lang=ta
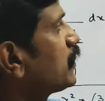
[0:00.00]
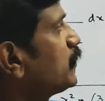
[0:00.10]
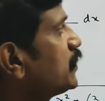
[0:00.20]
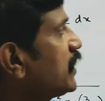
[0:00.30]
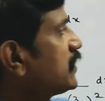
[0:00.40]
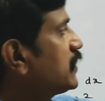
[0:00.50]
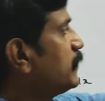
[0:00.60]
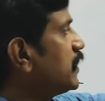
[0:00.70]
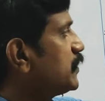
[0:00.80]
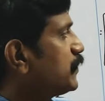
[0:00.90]
பண்ணும்போது எந்த
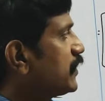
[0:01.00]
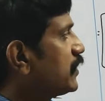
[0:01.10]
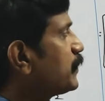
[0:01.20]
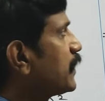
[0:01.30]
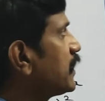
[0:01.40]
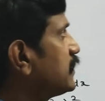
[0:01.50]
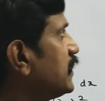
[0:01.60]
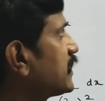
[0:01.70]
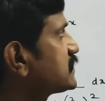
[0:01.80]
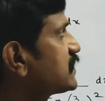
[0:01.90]
பாதிப்பும் ஏற்படாது
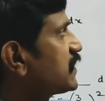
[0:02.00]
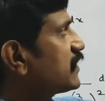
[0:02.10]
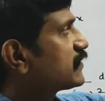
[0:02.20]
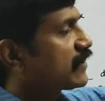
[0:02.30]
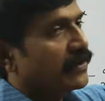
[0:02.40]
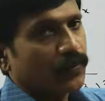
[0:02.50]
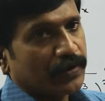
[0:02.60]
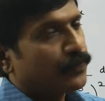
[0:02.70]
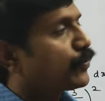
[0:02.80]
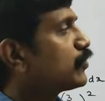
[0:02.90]
எக்ஸுக்கிற இடத்துலாம்
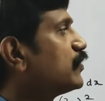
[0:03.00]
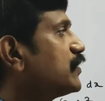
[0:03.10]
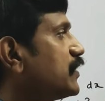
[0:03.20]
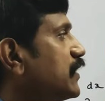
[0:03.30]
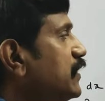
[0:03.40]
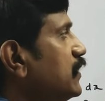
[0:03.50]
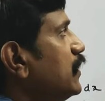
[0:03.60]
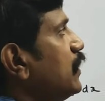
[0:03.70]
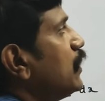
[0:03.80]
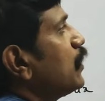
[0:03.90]
ஒன் போட்டு வந்துடுங்க
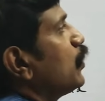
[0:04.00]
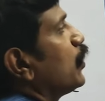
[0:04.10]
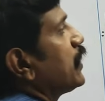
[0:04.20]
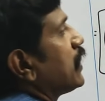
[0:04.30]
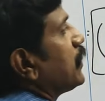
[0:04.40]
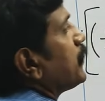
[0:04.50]
லோயர்